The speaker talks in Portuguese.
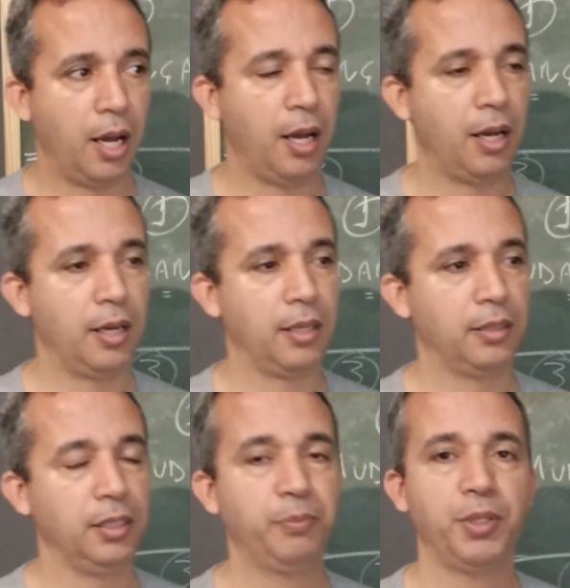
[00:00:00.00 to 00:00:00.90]

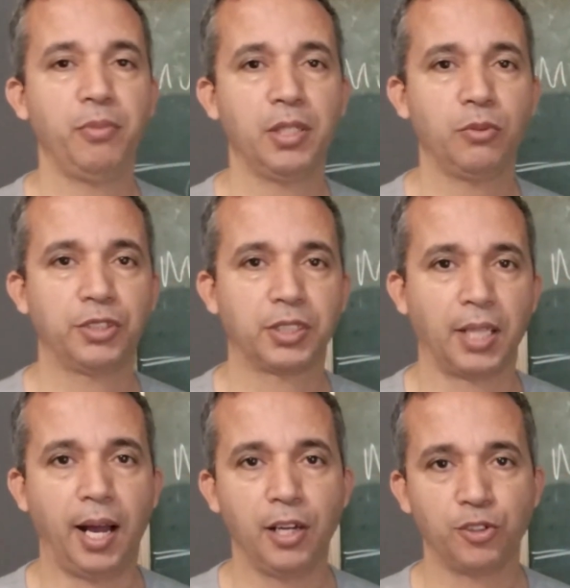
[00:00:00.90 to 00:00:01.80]
Ah, em primeiro
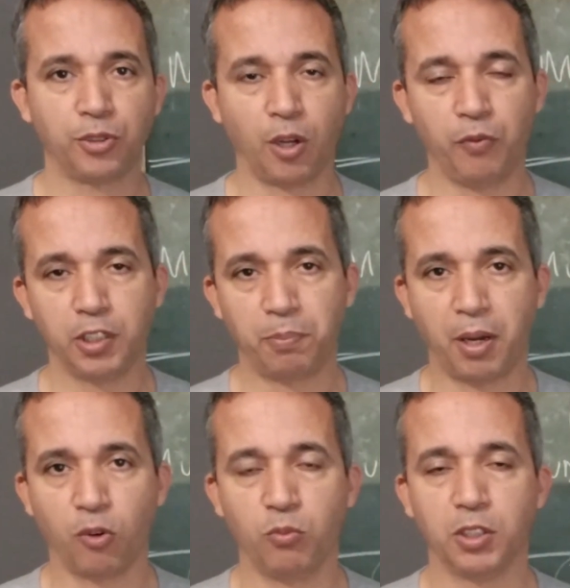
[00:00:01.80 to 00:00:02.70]
estágio, talvez
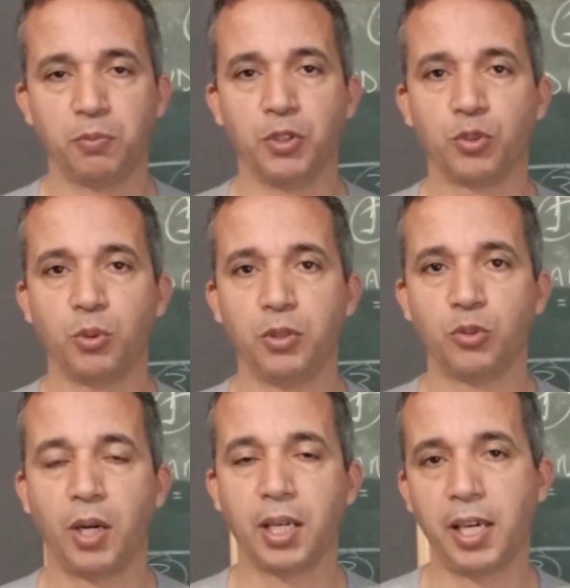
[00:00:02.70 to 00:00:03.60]
para algumas
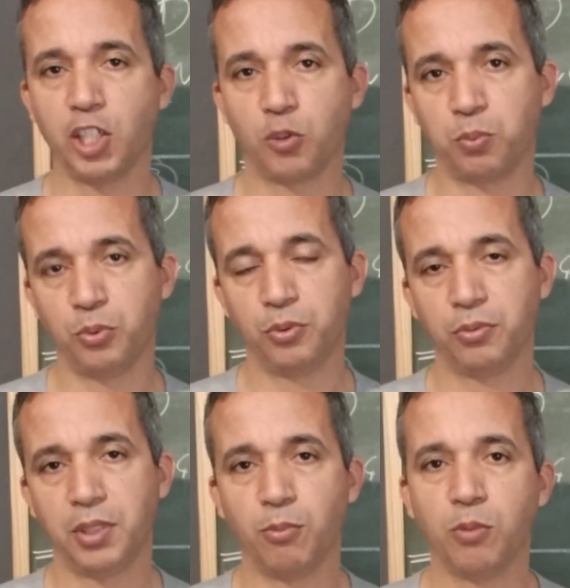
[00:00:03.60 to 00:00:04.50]
pessoas, o
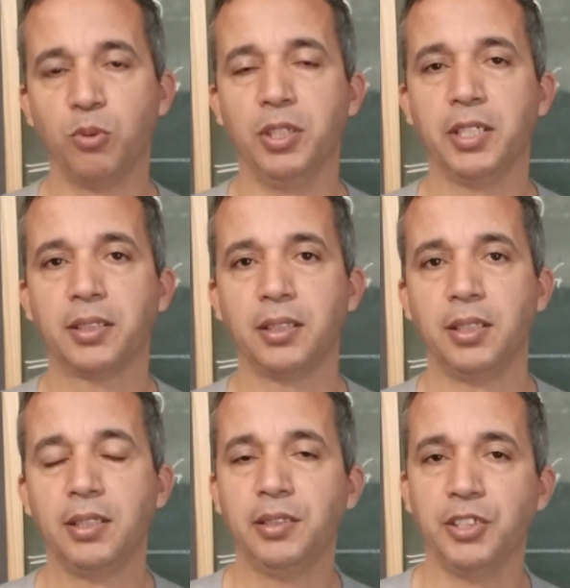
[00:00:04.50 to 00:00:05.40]
arquétipo da borboleta
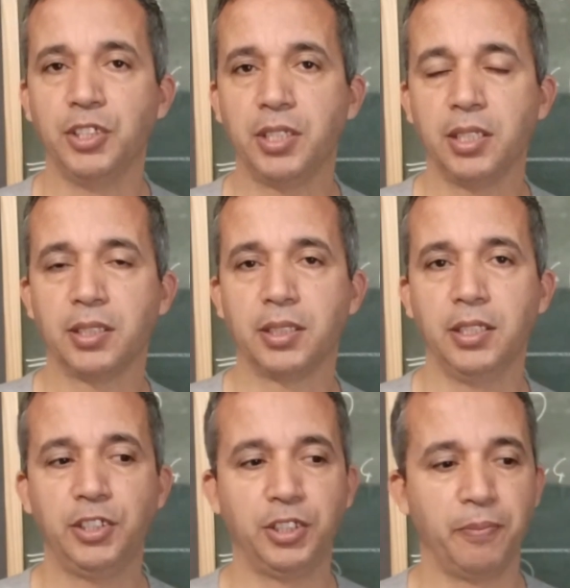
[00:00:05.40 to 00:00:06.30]
seja
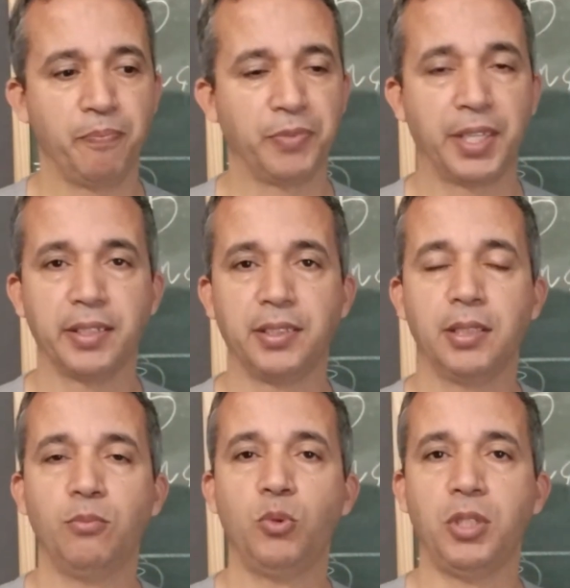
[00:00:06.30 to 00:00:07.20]
interessante
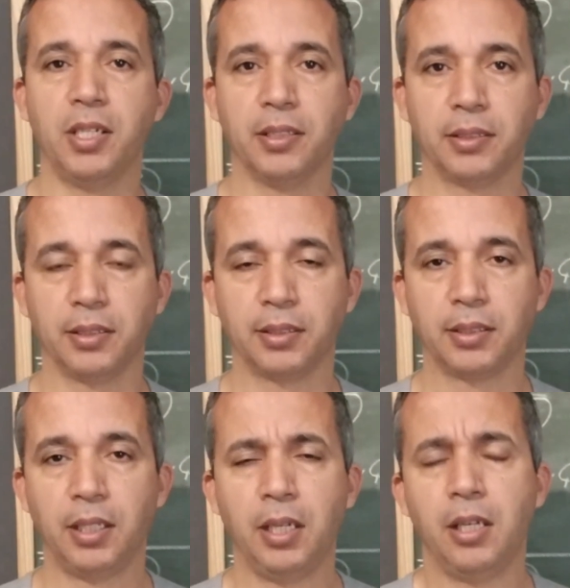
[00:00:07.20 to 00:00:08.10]
trazer
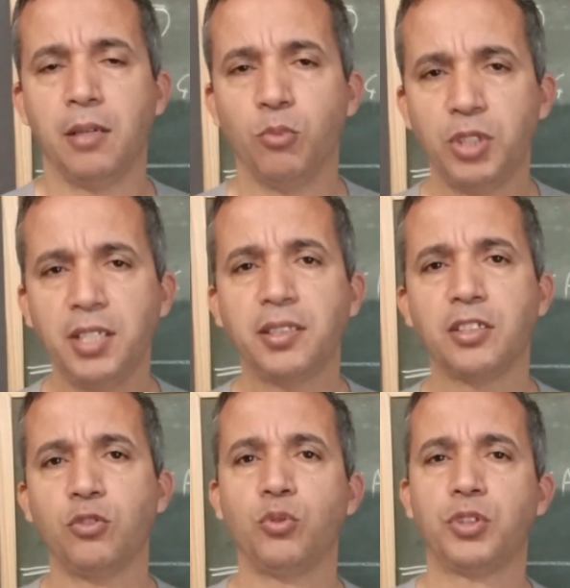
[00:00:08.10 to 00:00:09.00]
mudanças.
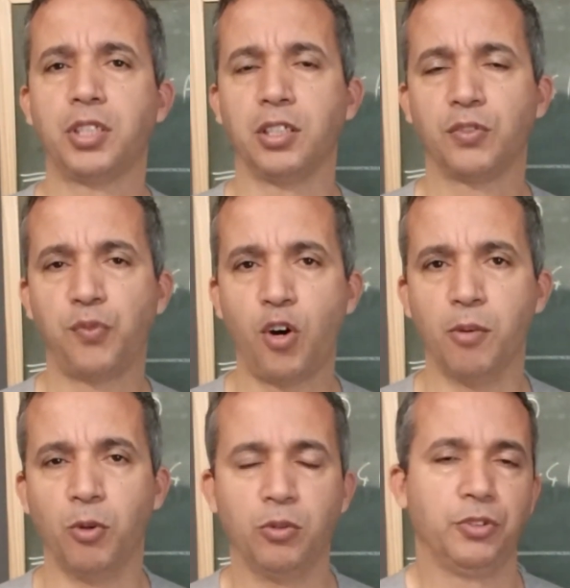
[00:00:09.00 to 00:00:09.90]
Mudanças nos
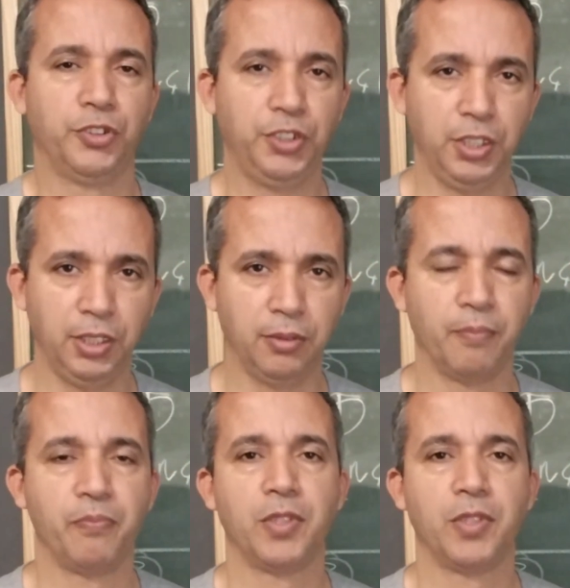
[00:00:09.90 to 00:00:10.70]
transformam? Sim.